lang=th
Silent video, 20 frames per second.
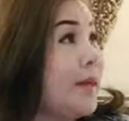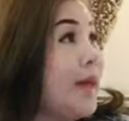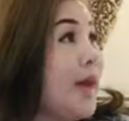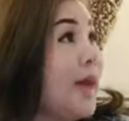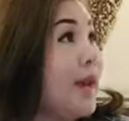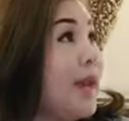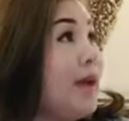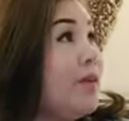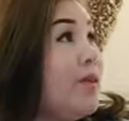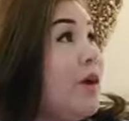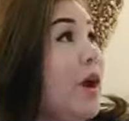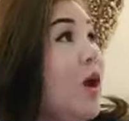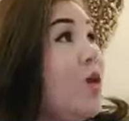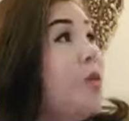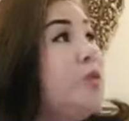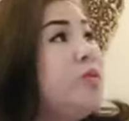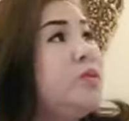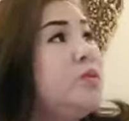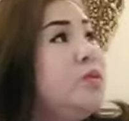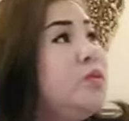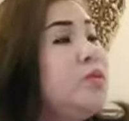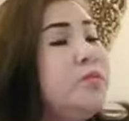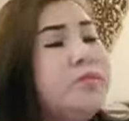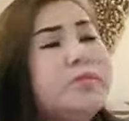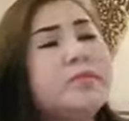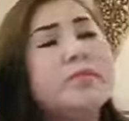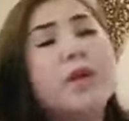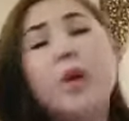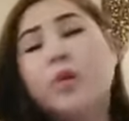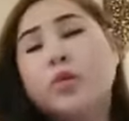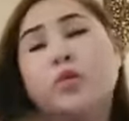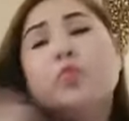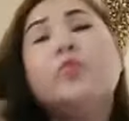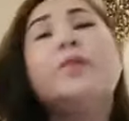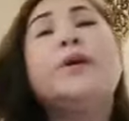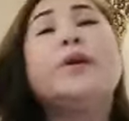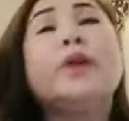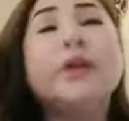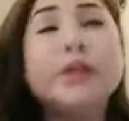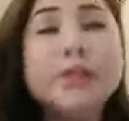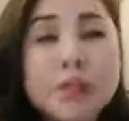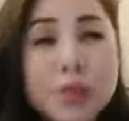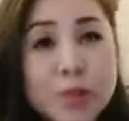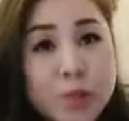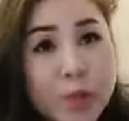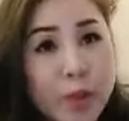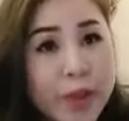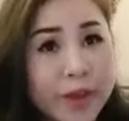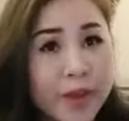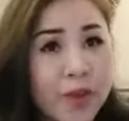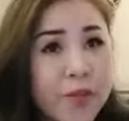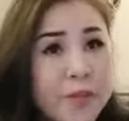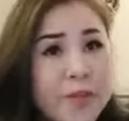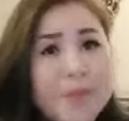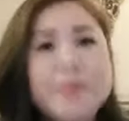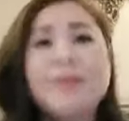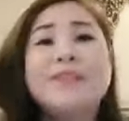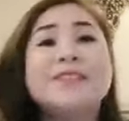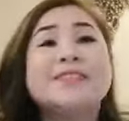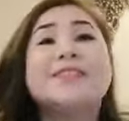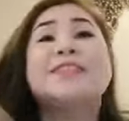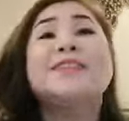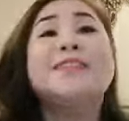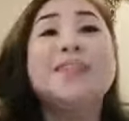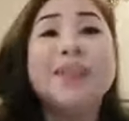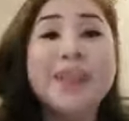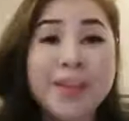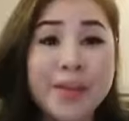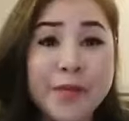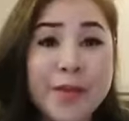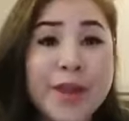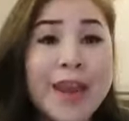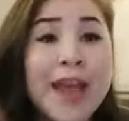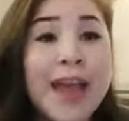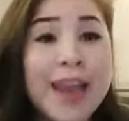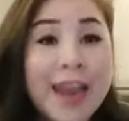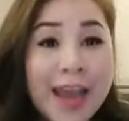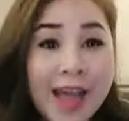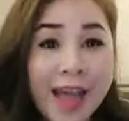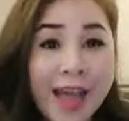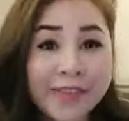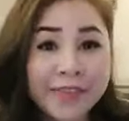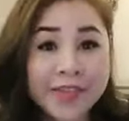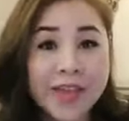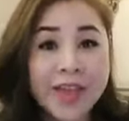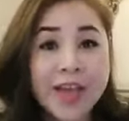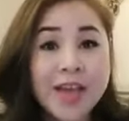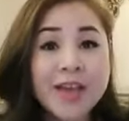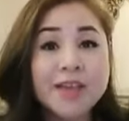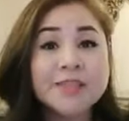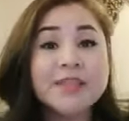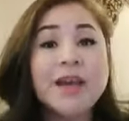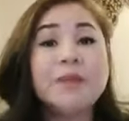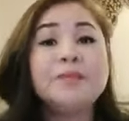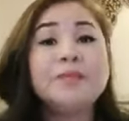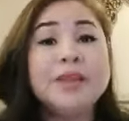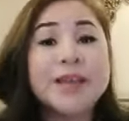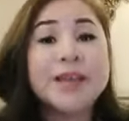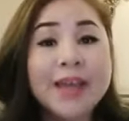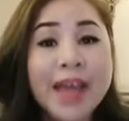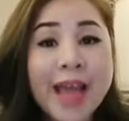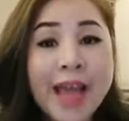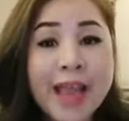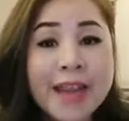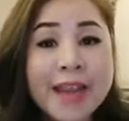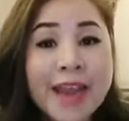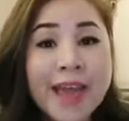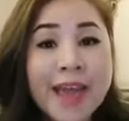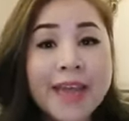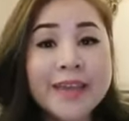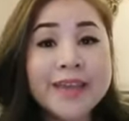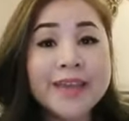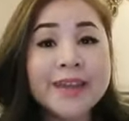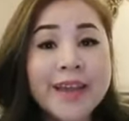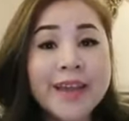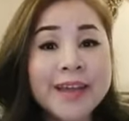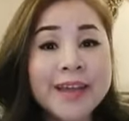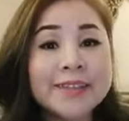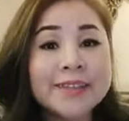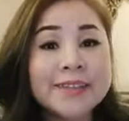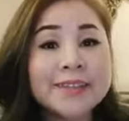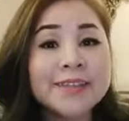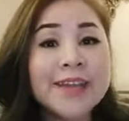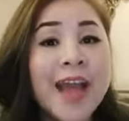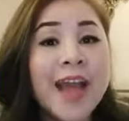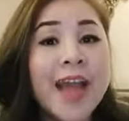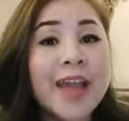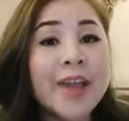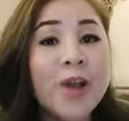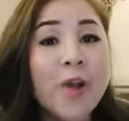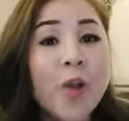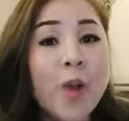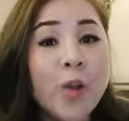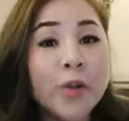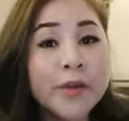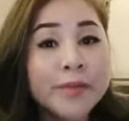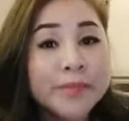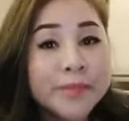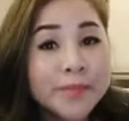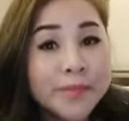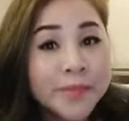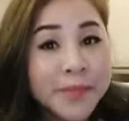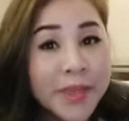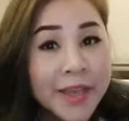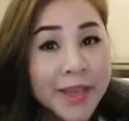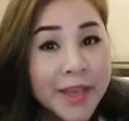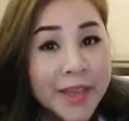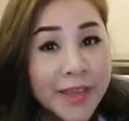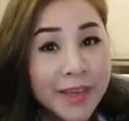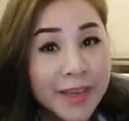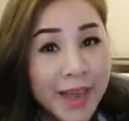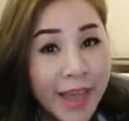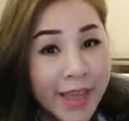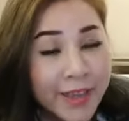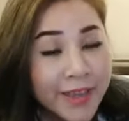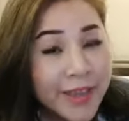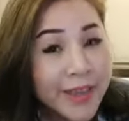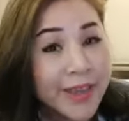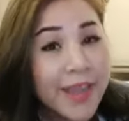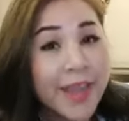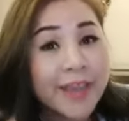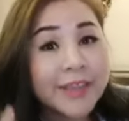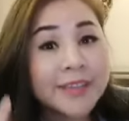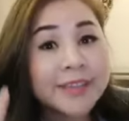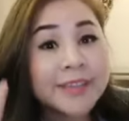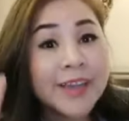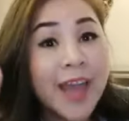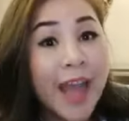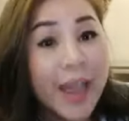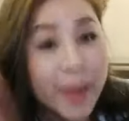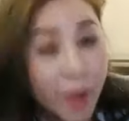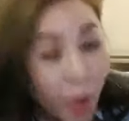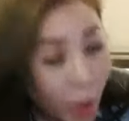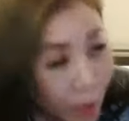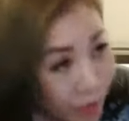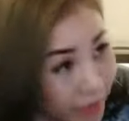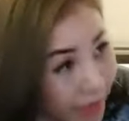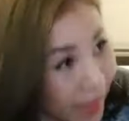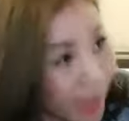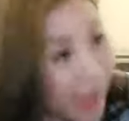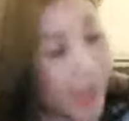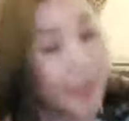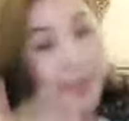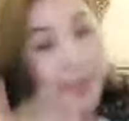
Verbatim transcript: นแล้วว่าเขาเขาดูไม่ค่อยสวยเขาไม่มีเสน่ห์เวลาไลฟ์ทำยังไงไลฟ์ยังไงถึงขายของไลฟ์ยังไงถึงขายของได้